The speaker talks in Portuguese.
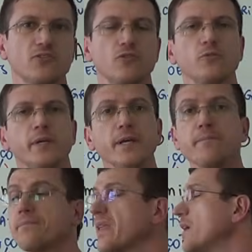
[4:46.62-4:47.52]

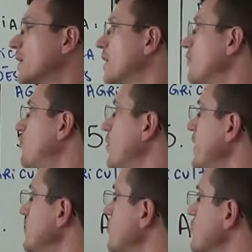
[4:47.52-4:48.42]
astronomia, é,
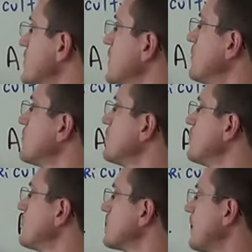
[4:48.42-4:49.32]
foi a introdução
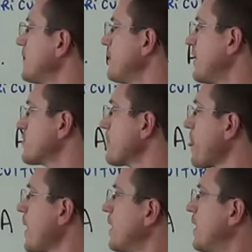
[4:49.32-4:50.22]
do, da matemática.
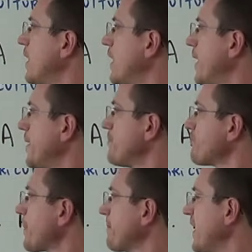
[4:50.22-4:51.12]

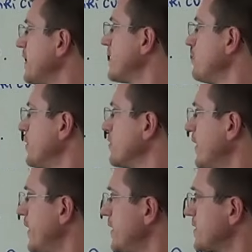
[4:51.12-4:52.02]
Ah, é
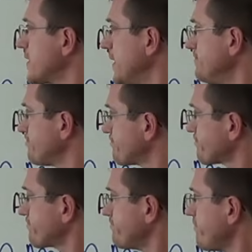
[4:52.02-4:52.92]
atribuído a eles, tá?
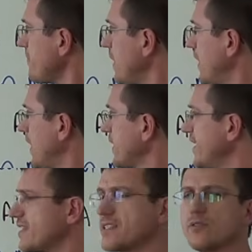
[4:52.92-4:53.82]
A
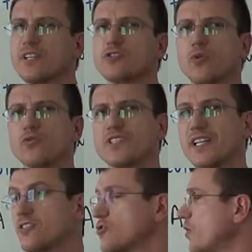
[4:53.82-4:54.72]
criação das
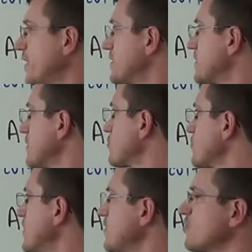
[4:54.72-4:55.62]
constelações, das
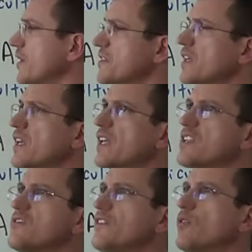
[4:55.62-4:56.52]
constelações.
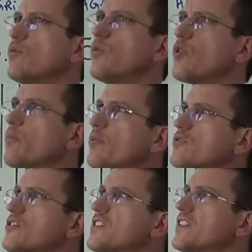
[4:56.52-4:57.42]
Eles viam
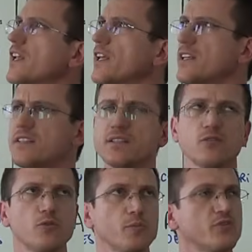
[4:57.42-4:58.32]
grupos de estrelas,
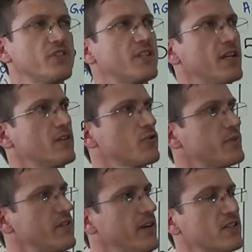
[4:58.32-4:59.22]
grupos de estrelas
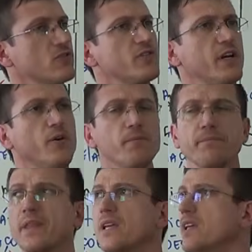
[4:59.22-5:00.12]
observadas no céu,
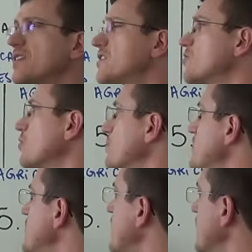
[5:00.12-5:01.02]
e esses
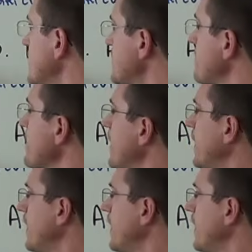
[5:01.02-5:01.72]
grupos de estrelas,